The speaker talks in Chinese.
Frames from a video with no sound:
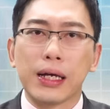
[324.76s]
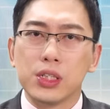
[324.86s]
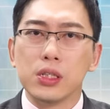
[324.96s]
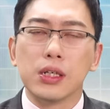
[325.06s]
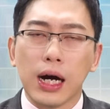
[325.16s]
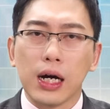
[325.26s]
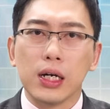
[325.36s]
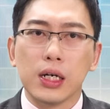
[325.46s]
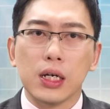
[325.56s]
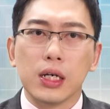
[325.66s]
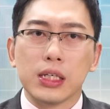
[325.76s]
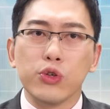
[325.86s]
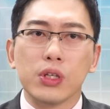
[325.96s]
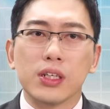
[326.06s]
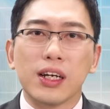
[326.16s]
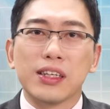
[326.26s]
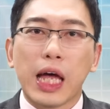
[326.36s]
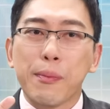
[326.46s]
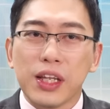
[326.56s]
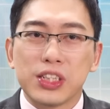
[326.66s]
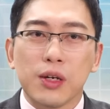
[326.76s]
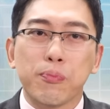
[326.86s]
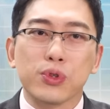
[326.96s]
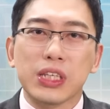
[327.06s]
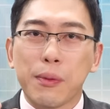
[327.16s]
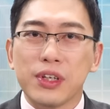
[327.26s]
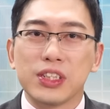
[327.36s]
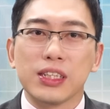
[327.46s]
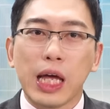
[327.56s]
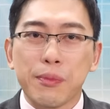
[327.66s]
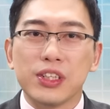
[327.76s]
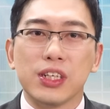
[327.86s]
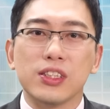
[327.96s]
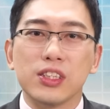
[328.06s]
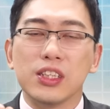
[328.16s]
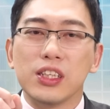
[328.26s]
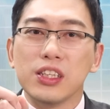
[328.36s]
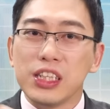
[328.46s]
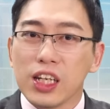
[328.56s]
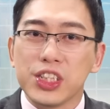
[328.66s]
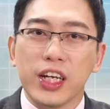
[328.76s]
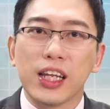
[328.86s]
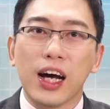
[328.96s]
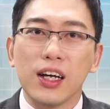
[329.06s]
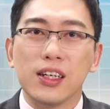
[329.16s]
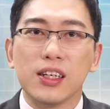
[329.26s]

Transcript: 进了啊！因为他们的钱不是他们的钱，他们的钱是你的钱啊！